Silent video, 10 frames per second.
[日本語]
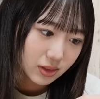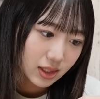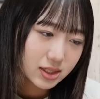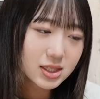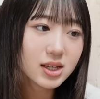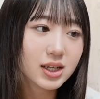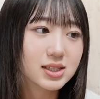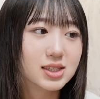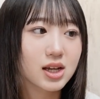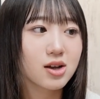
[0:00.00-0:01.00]
いちねんか
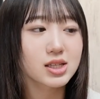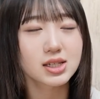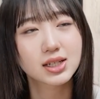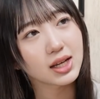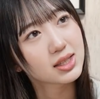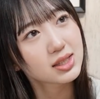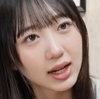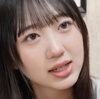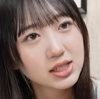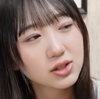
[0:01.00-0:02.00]
ん使うやつ、いっかい
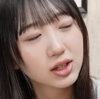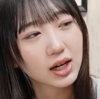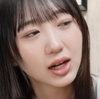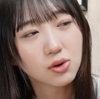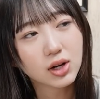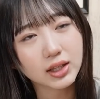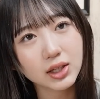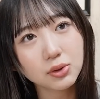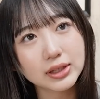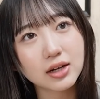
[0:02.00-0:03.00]
乱視用でカラコン買っ
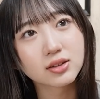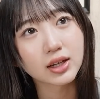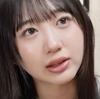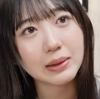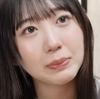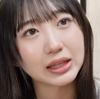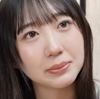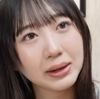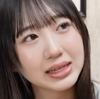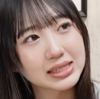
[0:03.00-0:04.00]
たことあるんだけど、やっぱね、い
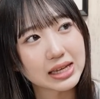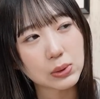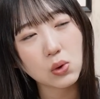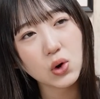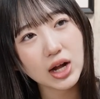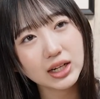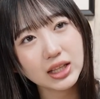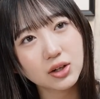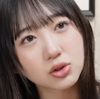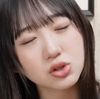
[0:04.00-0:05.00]
まいちね、後半に
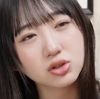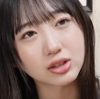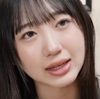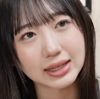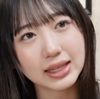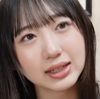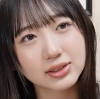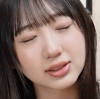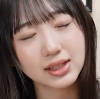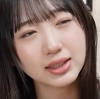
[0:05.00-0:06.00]
なるとちょっとね、痛
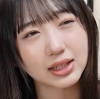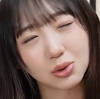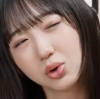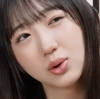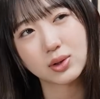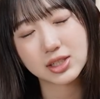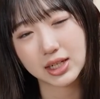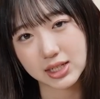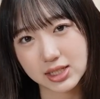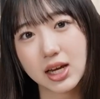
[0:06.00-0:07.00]
くなったりゴロゴロした
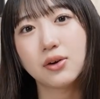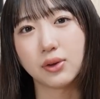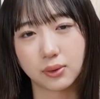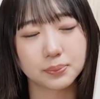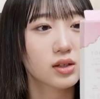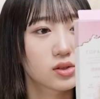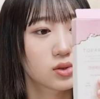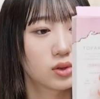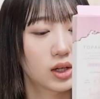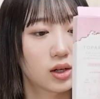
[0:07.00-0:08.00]
りしちゃうのよ。
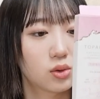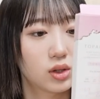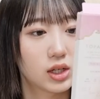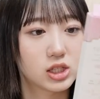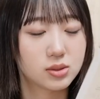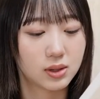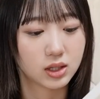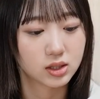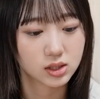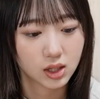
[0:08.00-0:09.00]
そう、だからこれが一番
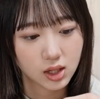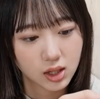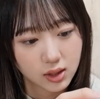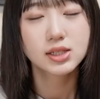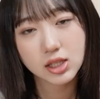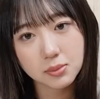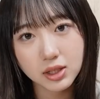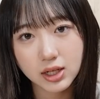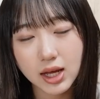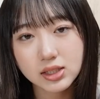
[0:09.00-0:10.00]
いいです。ちなみ
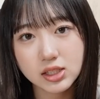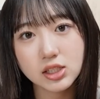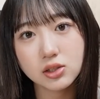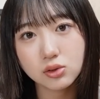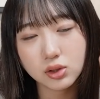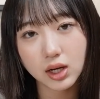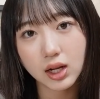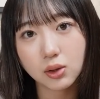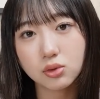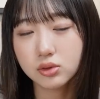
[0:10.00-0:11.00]
に乱視用の
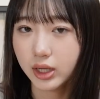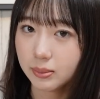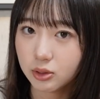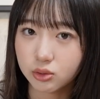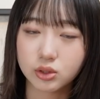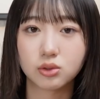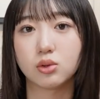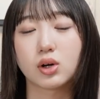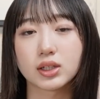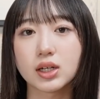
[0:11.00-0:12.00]
カラコンレビューっていう
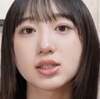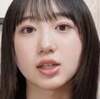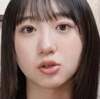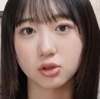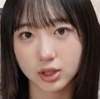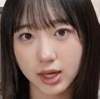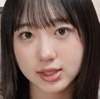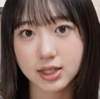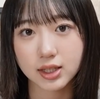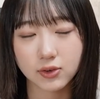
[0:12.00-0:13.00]
動画出してるので、
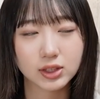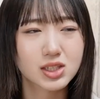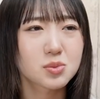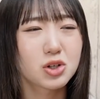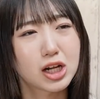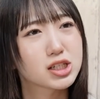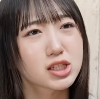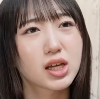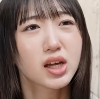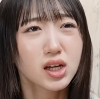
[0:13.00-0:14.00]
ぜひね、私も乱
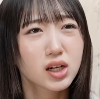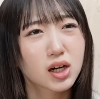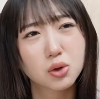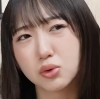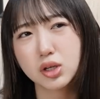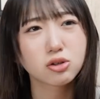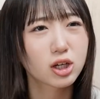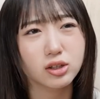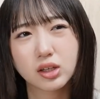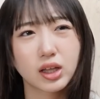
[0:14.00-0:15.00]
視でカラコンいいの
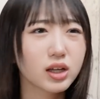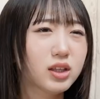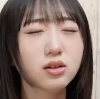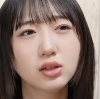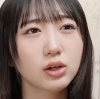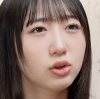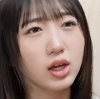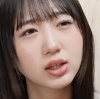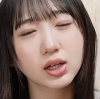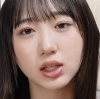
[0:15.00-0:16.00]
なくて悩んでるんだよ
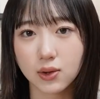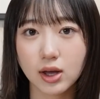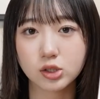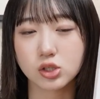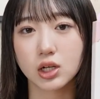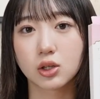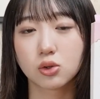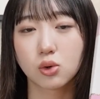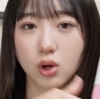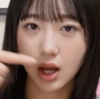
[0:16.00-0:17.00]
ねって方は、そちらの
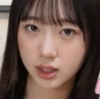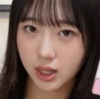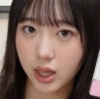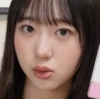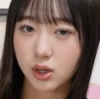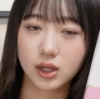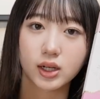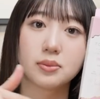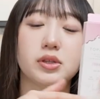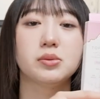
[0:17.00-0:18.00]
動画概要欄
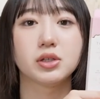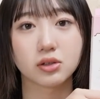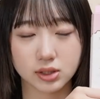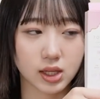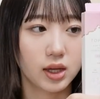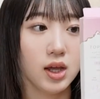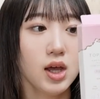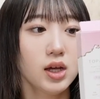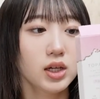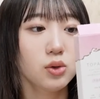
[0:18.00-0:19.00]
から見てみてください。
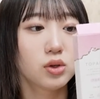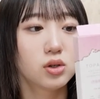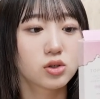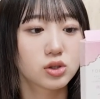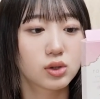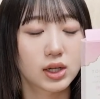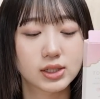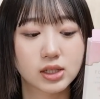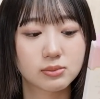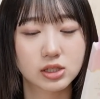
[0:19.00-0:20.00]
結構いろいろ紹介
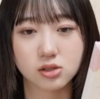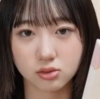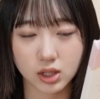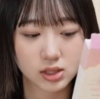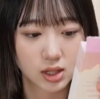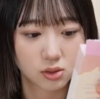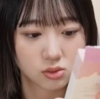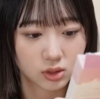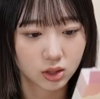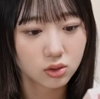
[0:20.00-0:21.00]
してますので、参
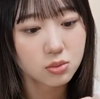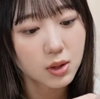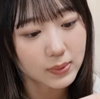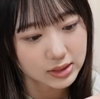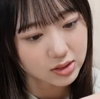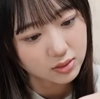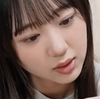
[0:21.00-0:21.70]
考になると思います。